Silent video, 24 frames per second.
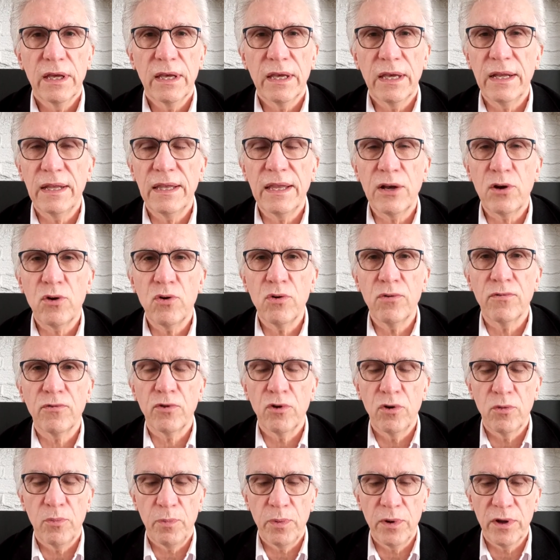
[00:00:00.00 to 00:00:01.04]
Ils découvrent
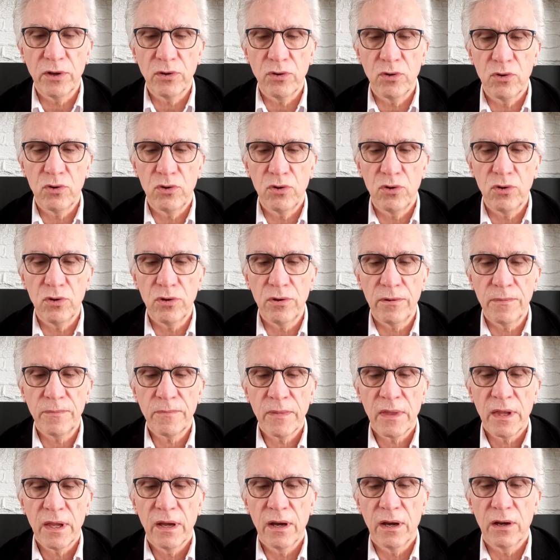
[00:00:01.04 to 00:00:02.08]
le plan de Dieu
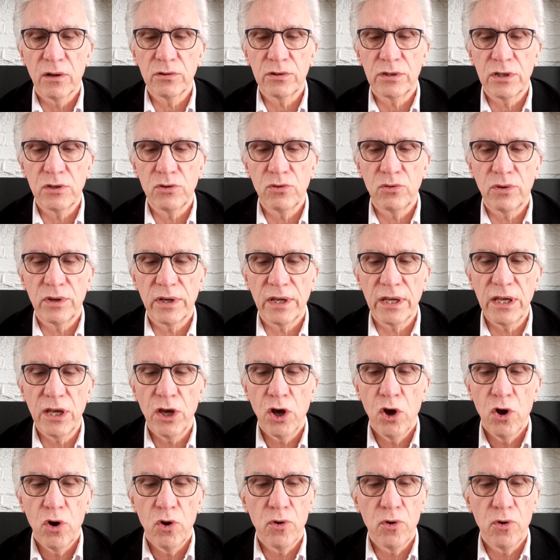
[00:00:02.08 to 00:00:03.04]
en Jésus-Christ